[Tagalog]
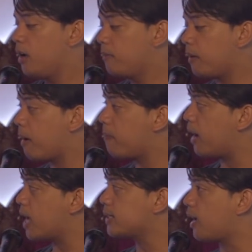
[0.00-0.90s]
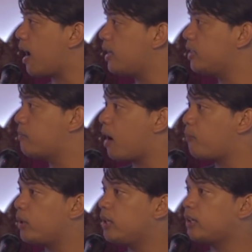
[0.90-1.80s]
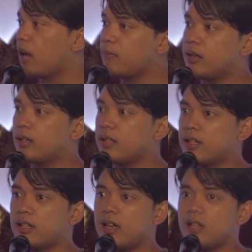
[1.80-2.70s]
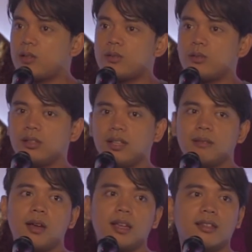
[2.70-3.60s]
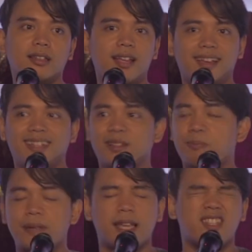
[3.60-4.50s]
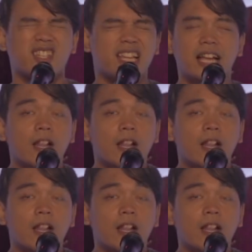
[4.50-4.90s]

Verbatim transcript: Magbabaka sakali na baka pwede tayong magkita dahil gusto kitang makita dahil pasensya na.